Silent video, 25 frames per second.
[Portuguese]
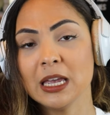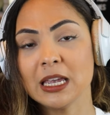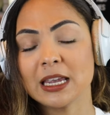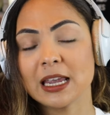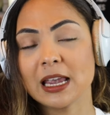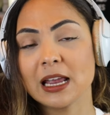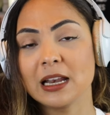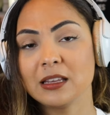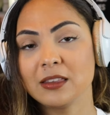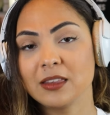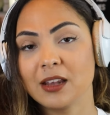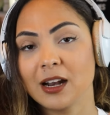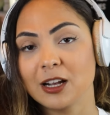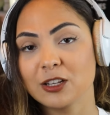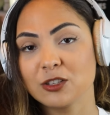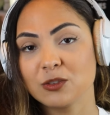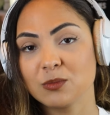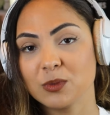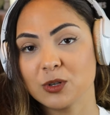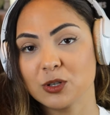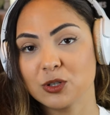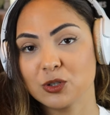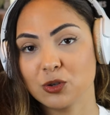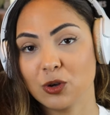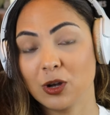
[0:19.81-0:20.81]
e ele traz
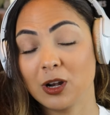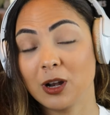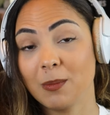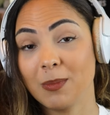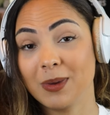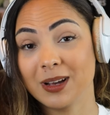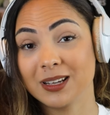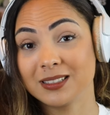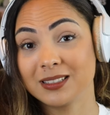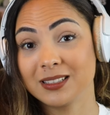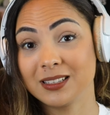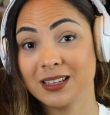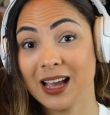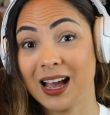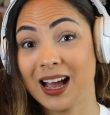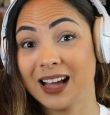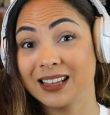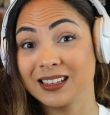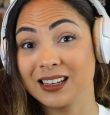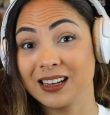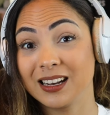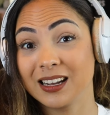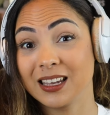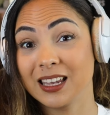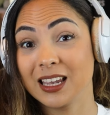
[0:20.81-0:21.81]
uma história
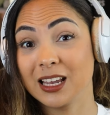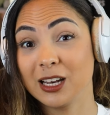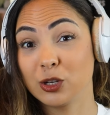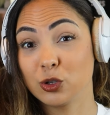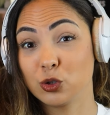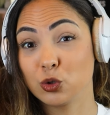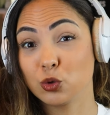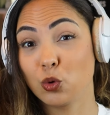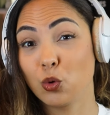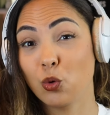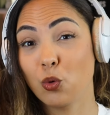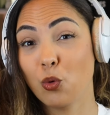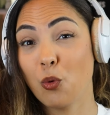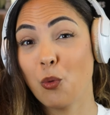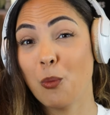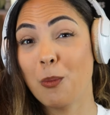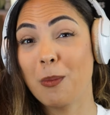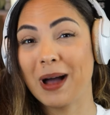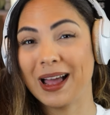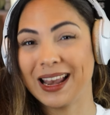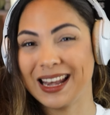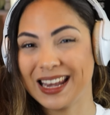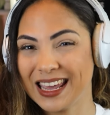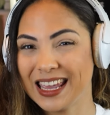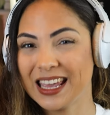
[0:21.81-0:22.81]
baseada naquele jogo
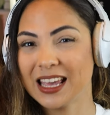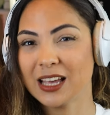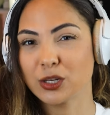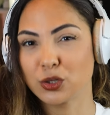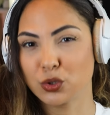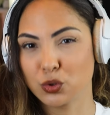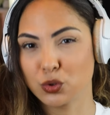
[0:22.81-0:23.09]
Baleia